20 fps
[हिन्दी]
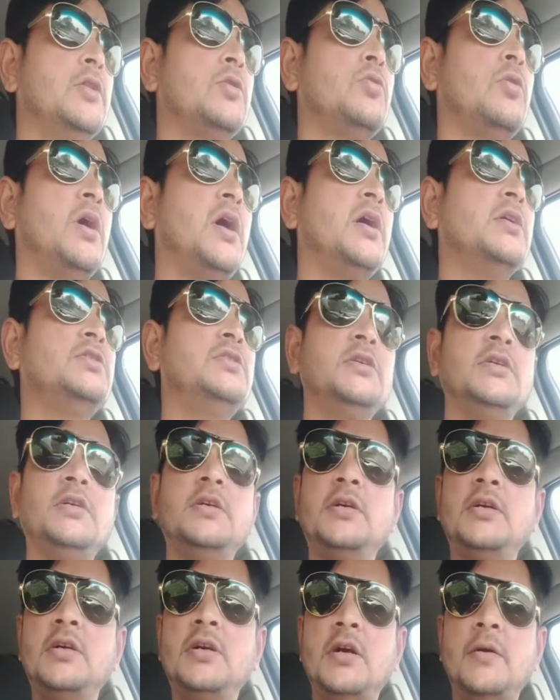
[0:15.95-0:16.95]
तो आज
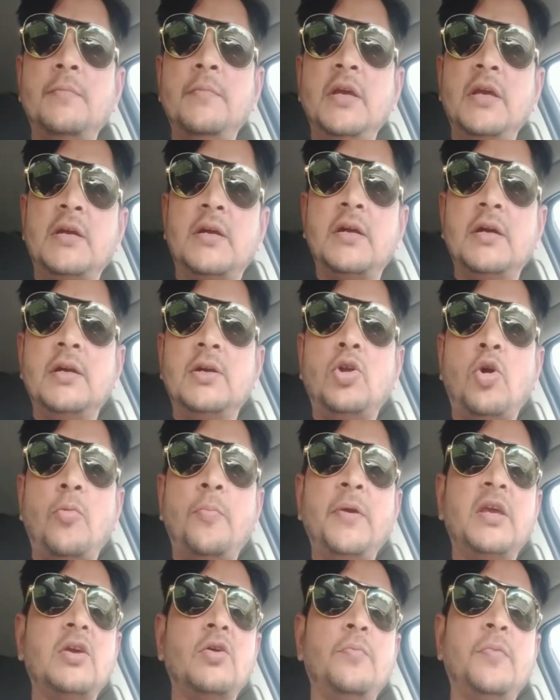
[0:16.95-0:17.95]
हम एक
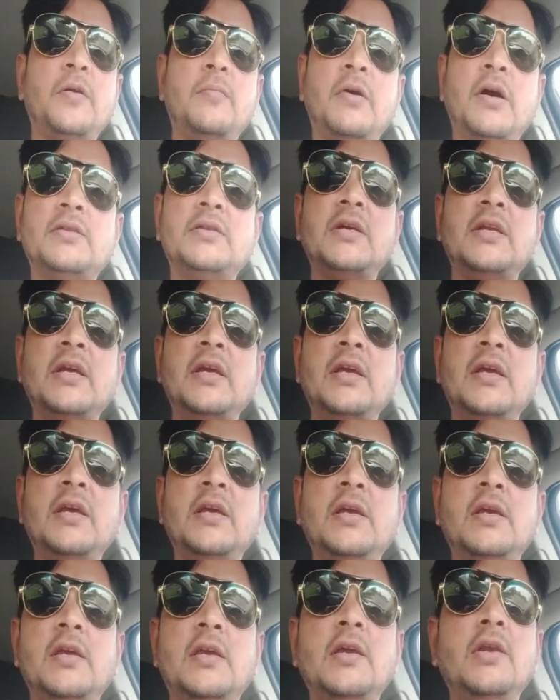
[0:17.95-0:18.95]
टॉपिक के ऊपर बात करेंगे
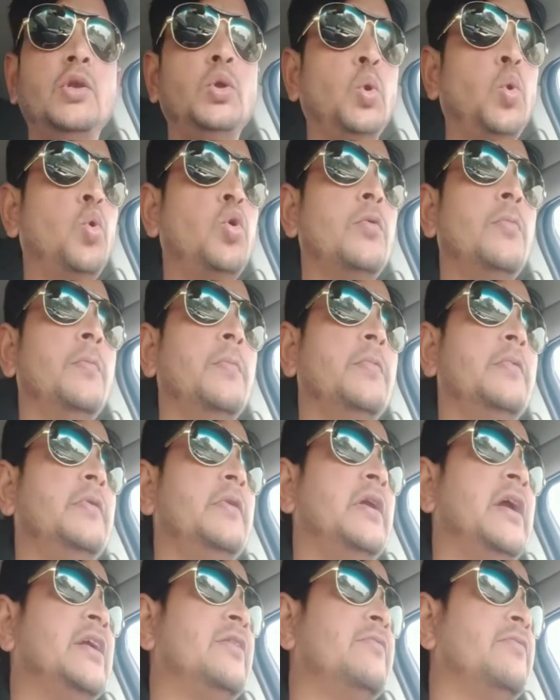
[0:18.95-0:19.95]
कि लोग
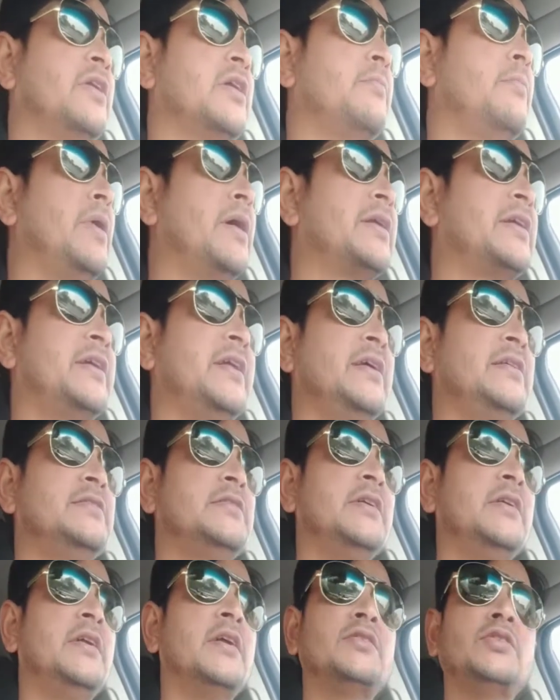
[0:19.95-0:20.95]
नेटवर्क मार्केटिंग
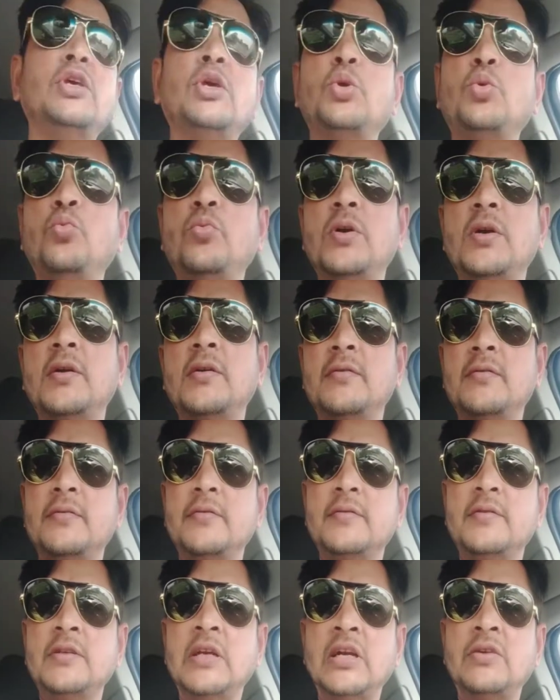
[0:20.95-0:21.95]
से डरते क्यों हैं
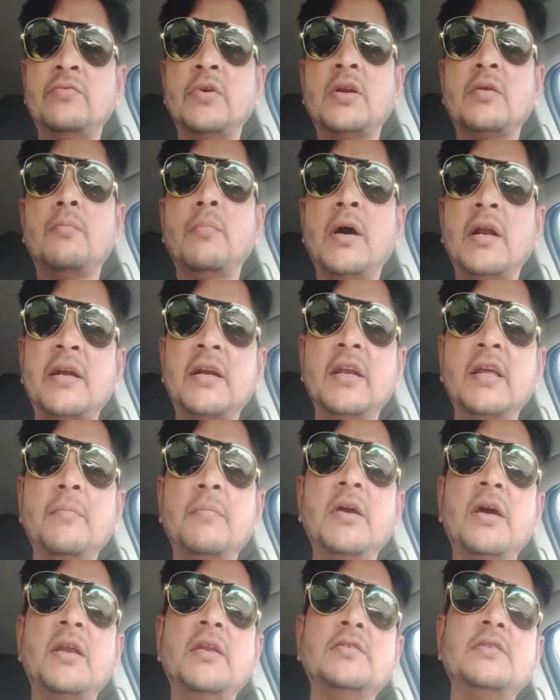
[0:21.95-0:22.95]
नेटवर्क मार्केटिंग
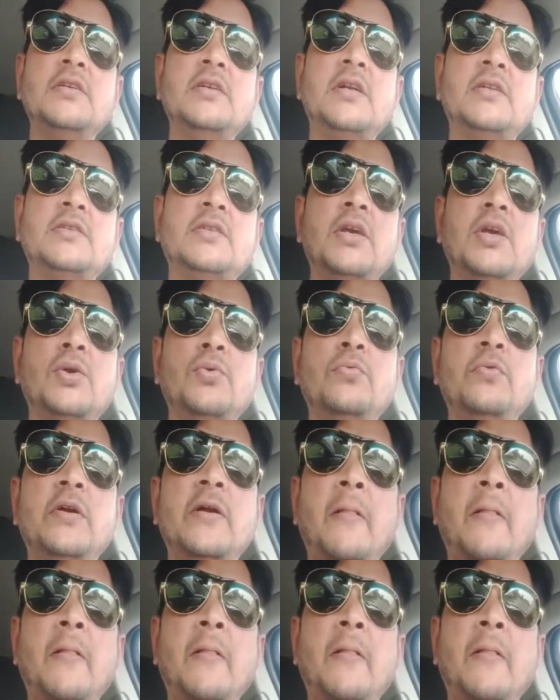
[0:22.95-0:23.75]
में आने से डरते क्यों हैं